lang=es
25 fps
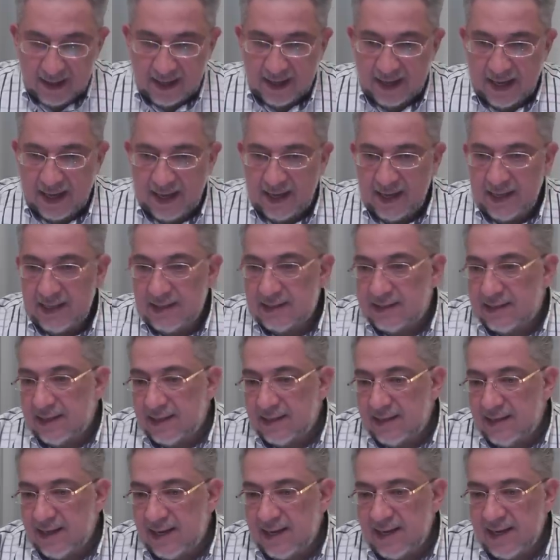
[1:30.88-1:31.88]
Que
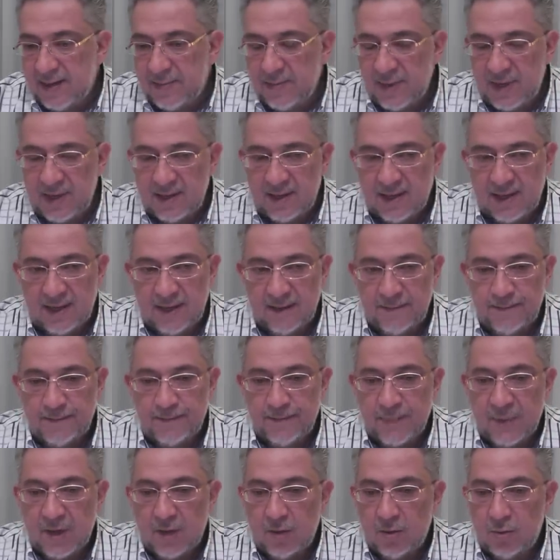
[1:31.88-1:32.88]
instantáneamente
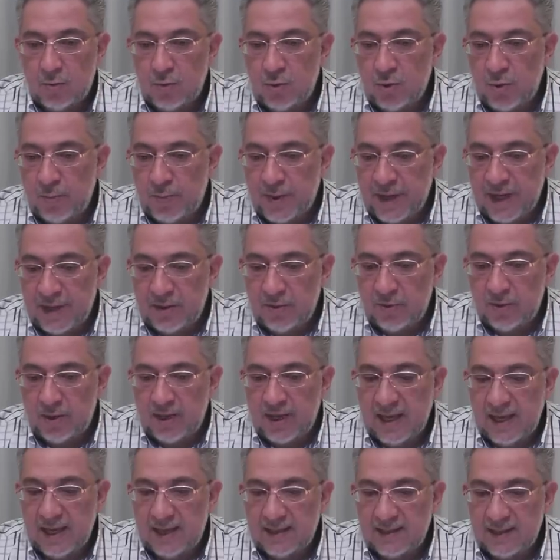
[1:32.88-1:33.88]
un objeto
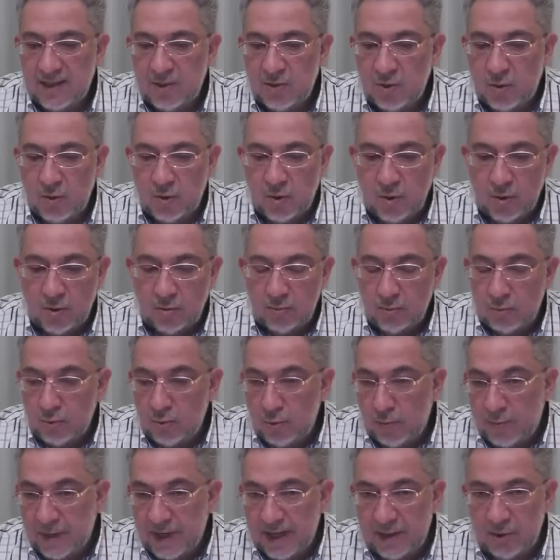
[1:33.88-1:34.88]
que ha sido un
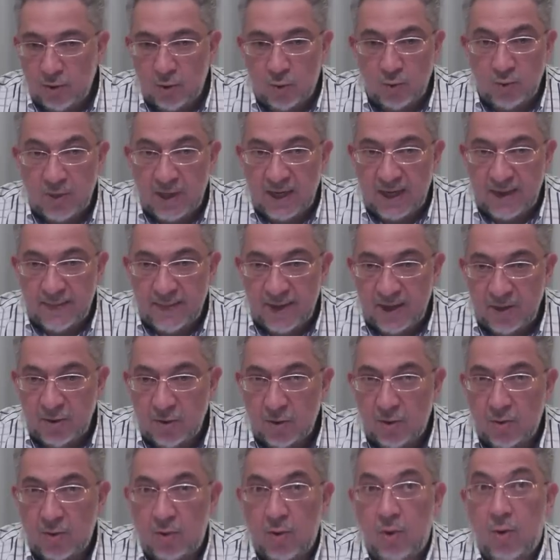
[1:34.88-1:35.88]
objeto, un
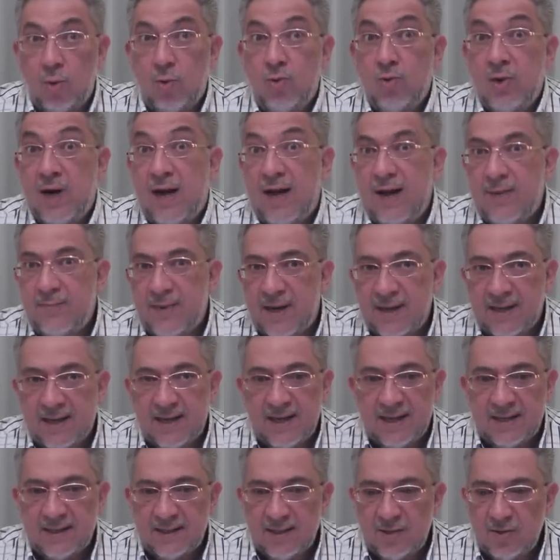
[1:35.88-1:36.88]
elemento o un alma
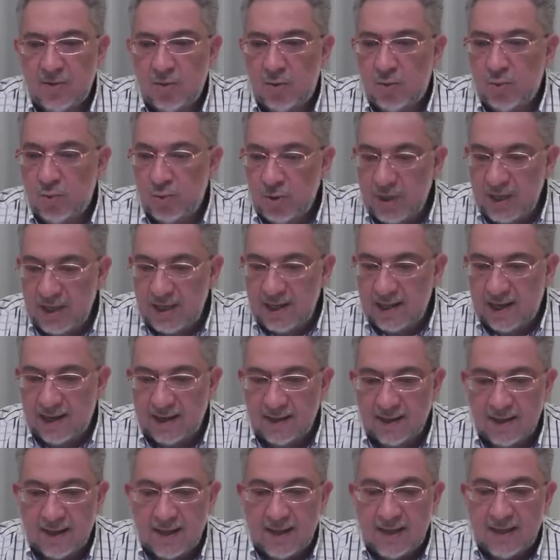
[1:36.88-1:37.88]
que ha sido
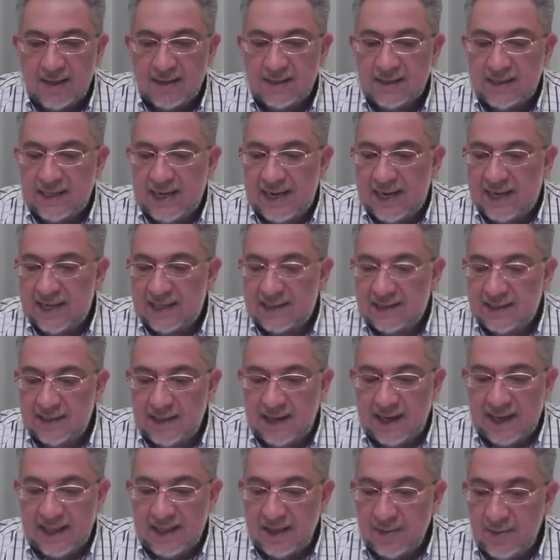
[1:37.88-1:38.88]
unida, si las,
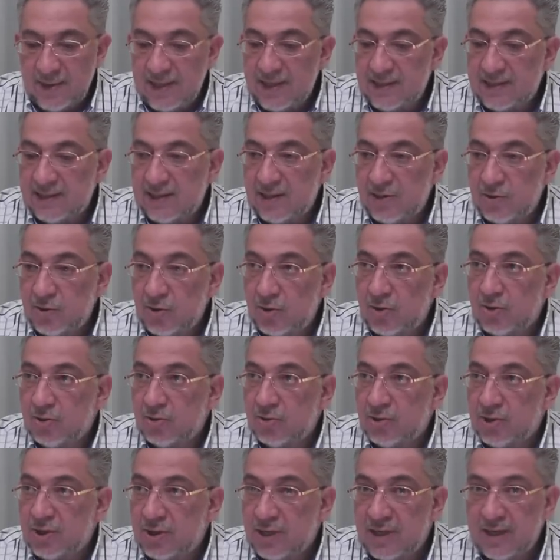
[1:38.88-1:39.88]
la divides en
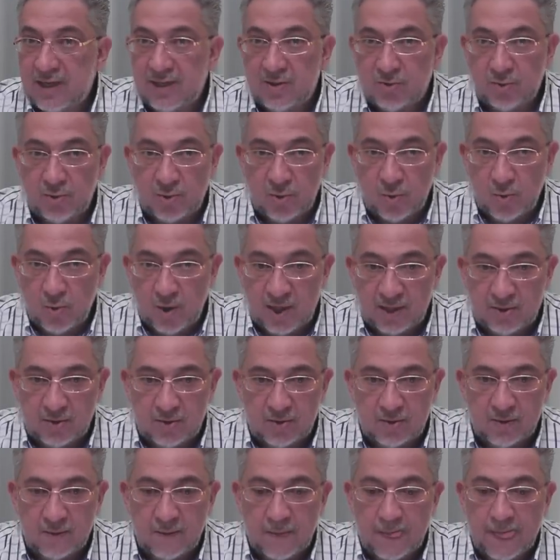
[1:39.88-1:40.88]
dos, o en tres o en
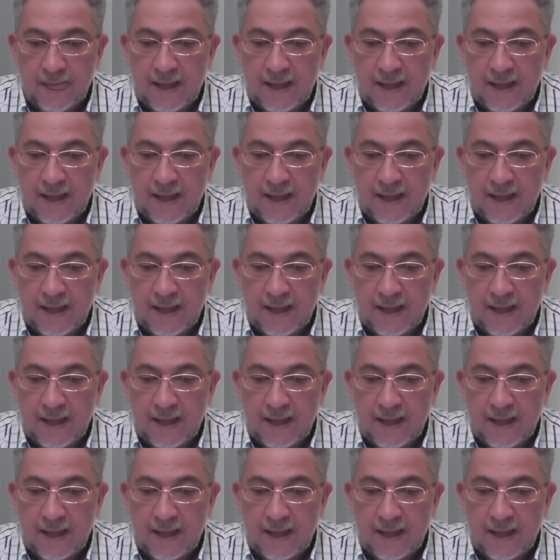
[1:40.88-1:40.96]
cuatro,